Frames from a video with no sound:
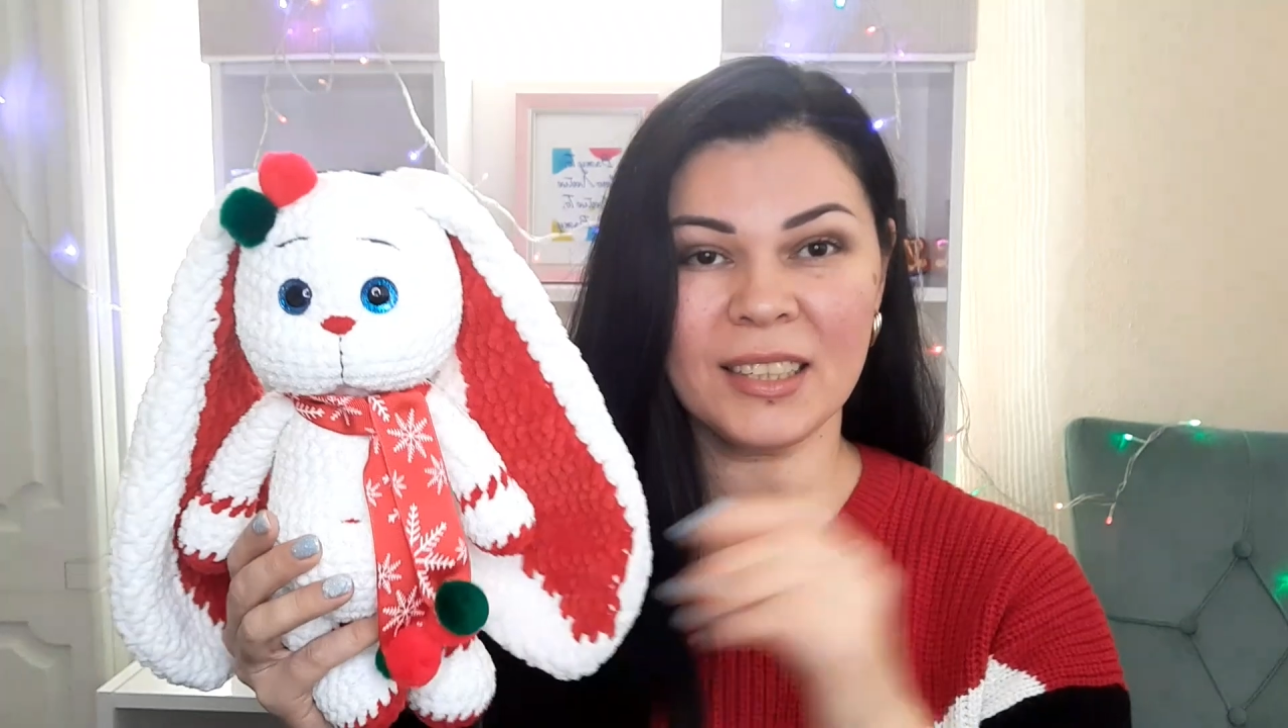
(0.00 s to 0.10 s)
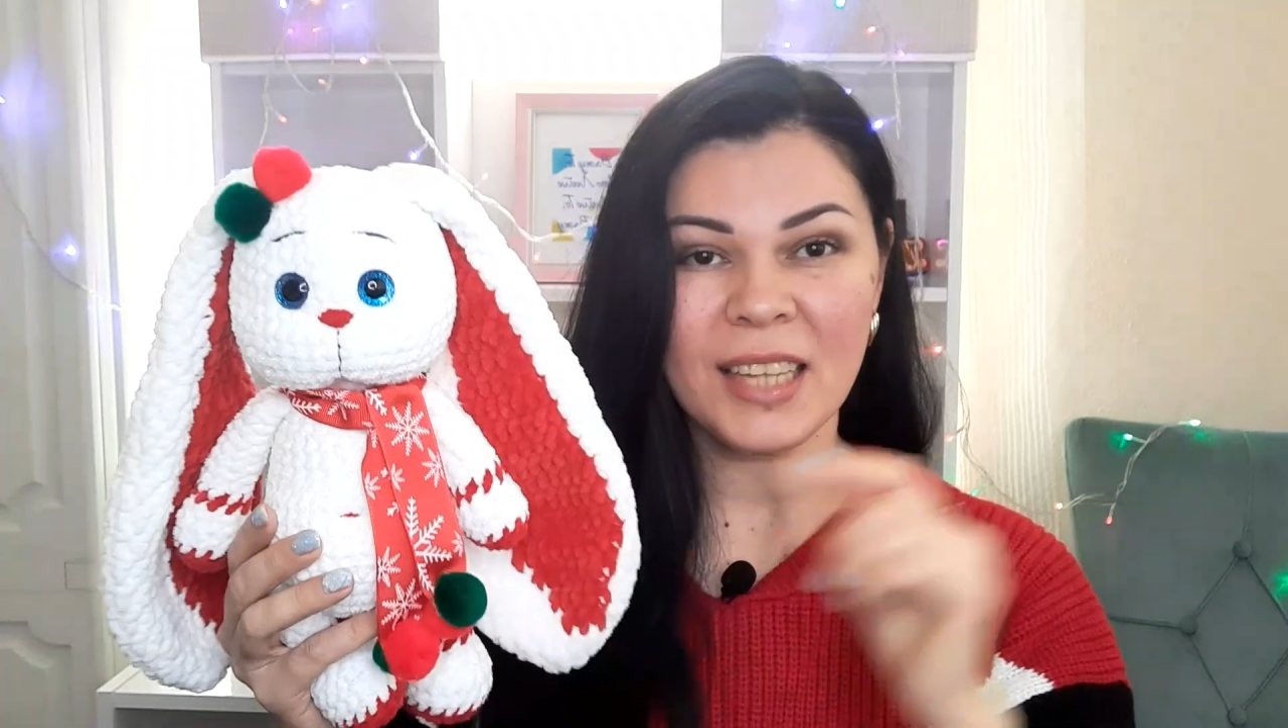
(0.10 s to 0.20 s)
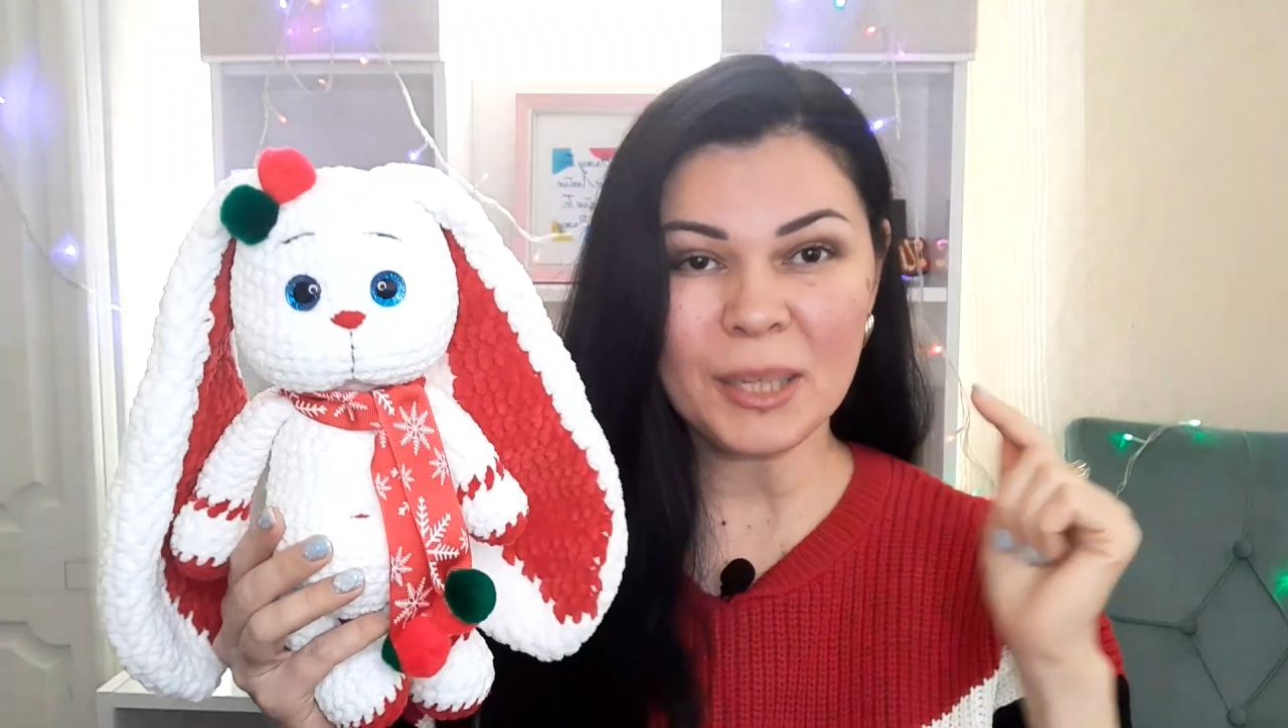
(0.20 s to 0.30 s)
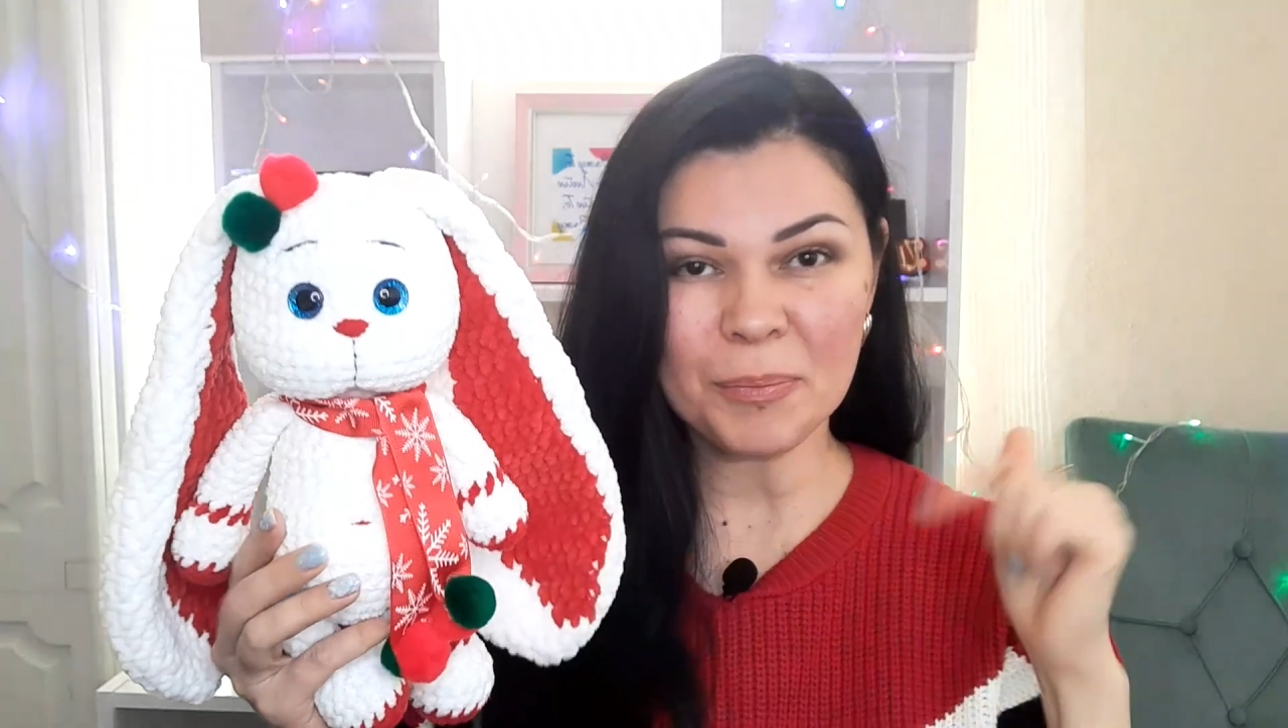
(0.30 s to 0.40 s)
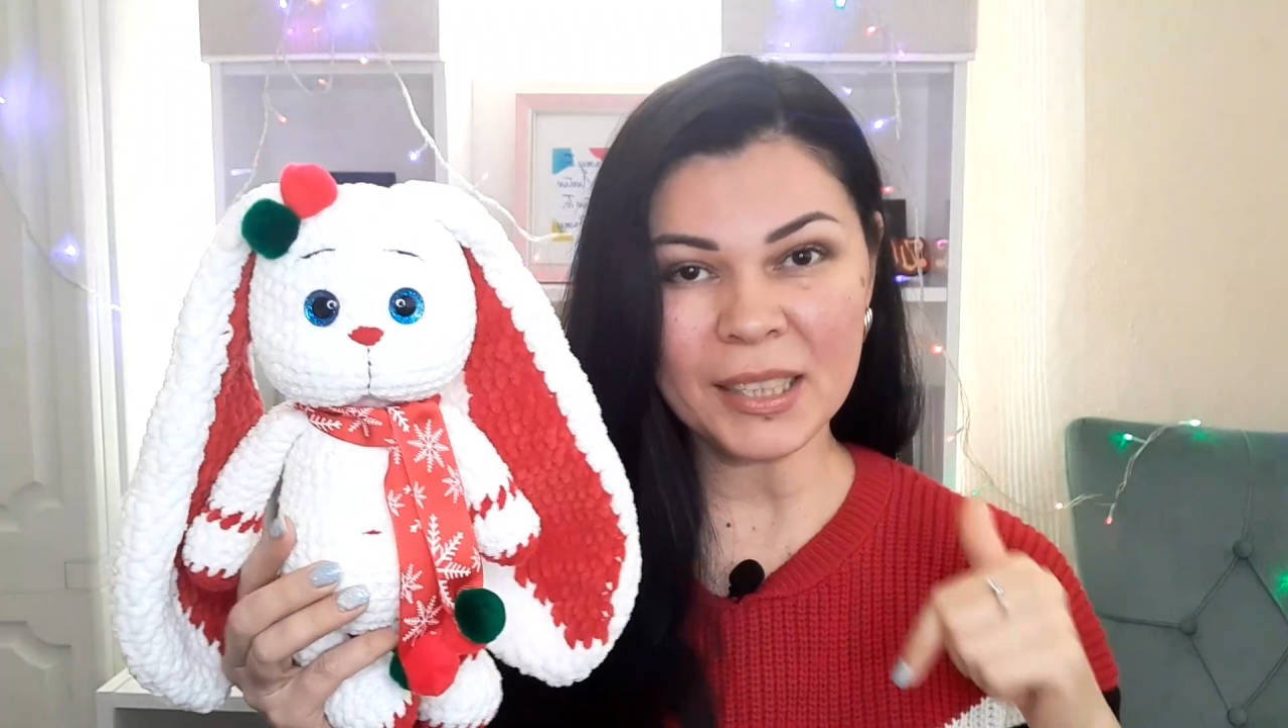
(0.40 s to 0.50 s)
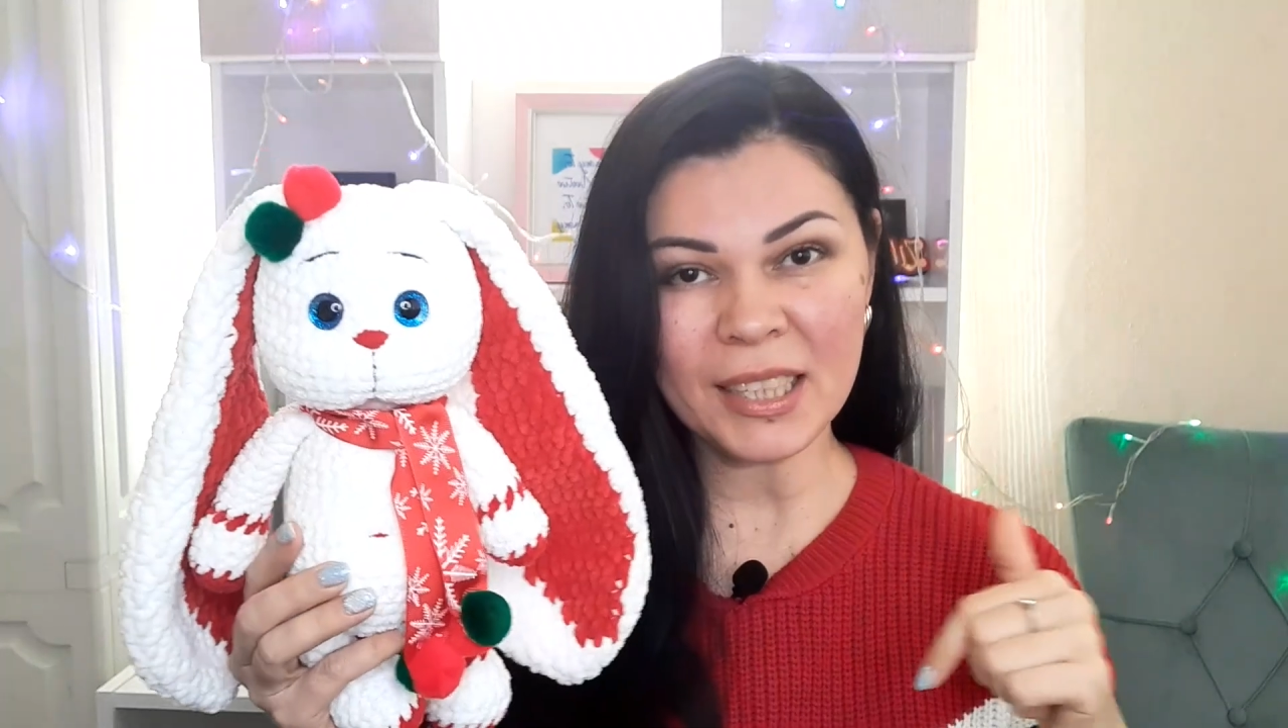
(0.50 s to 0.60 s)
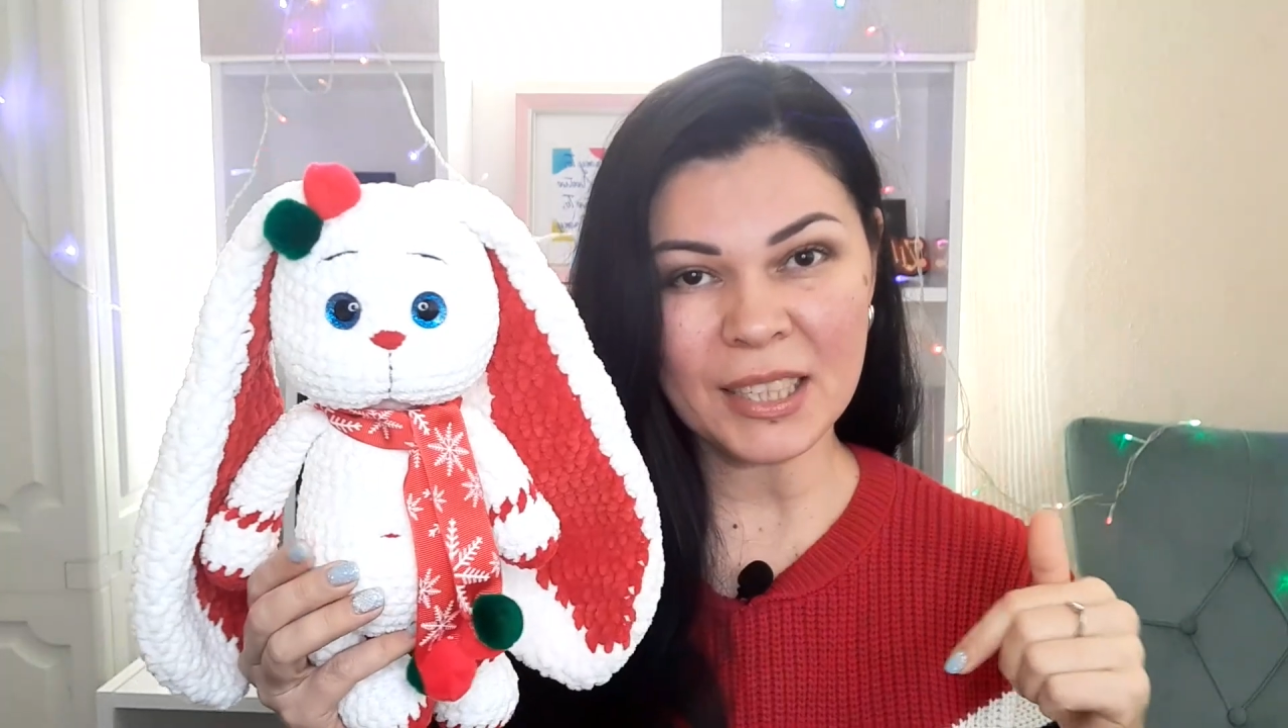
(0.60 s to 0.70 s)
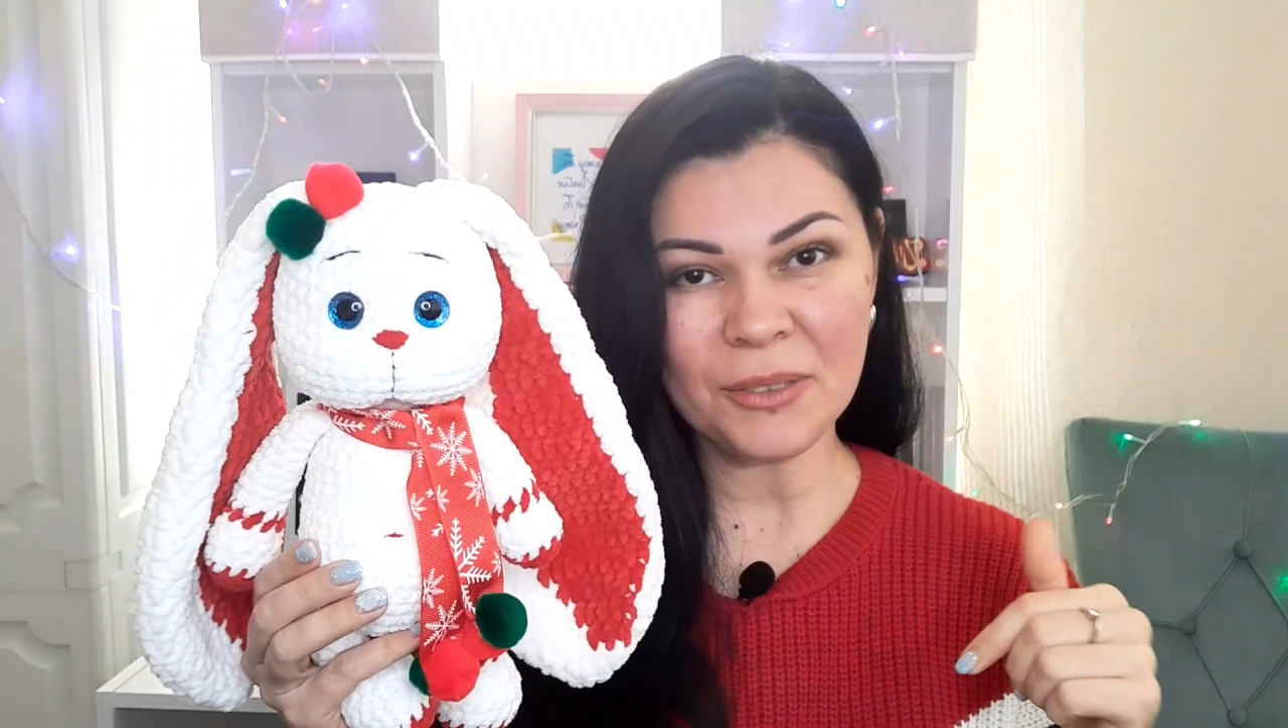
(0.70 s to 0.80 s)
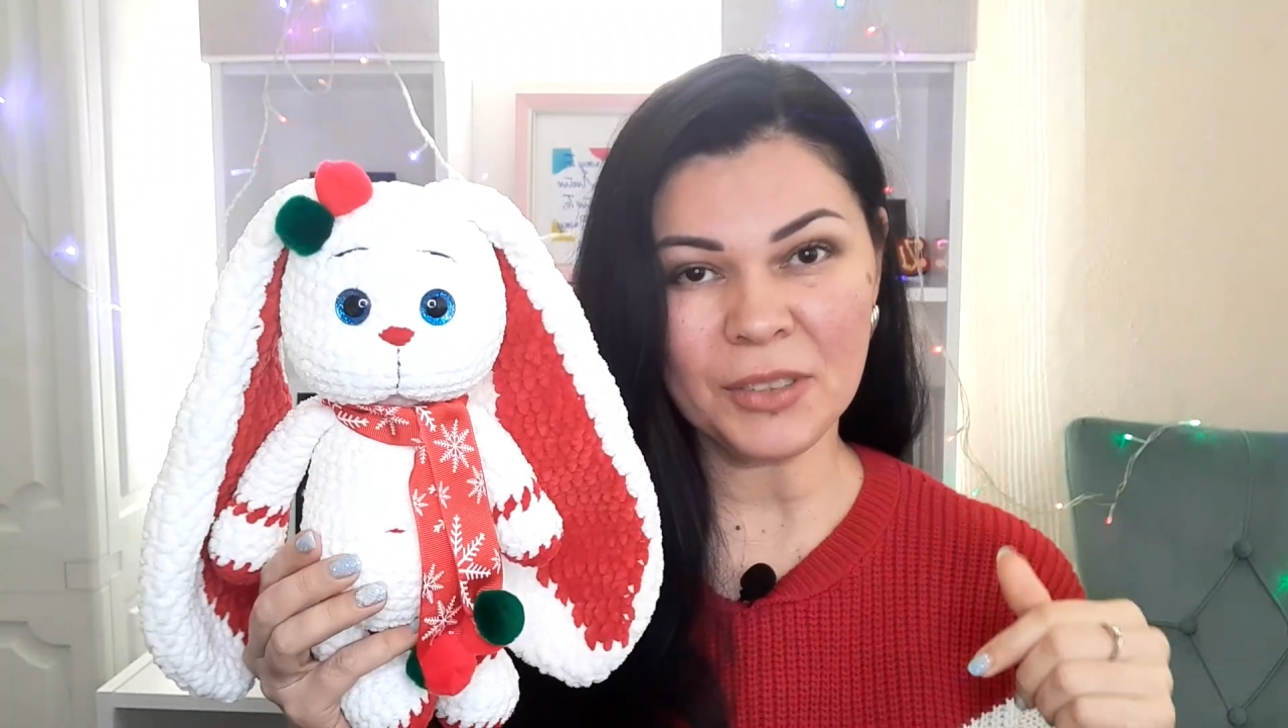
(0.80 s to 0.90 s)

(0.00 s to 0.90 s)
лайк под этим